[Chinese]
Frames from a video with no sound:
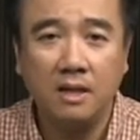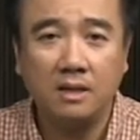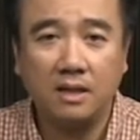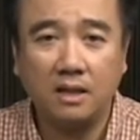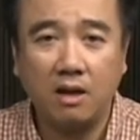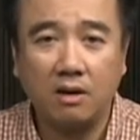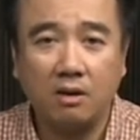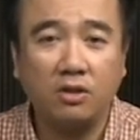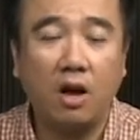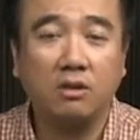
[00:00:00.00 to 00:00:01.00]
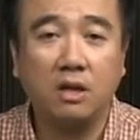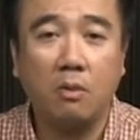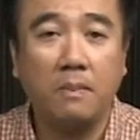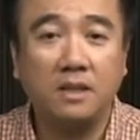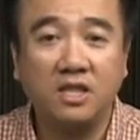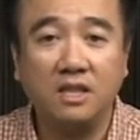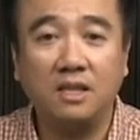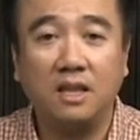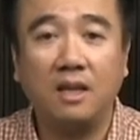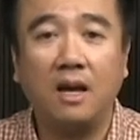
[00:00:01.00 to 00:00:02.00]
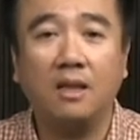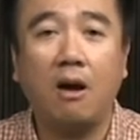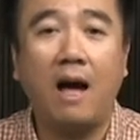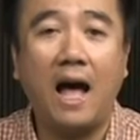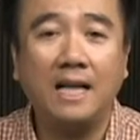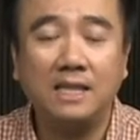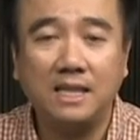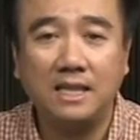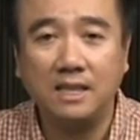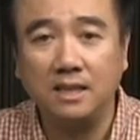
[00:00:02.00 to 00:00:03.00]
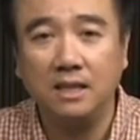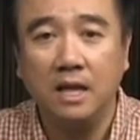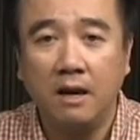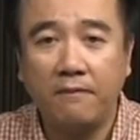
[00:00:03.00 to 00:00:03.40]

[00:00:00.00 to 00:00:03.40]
这个祷告就好像我们之前谈到安息日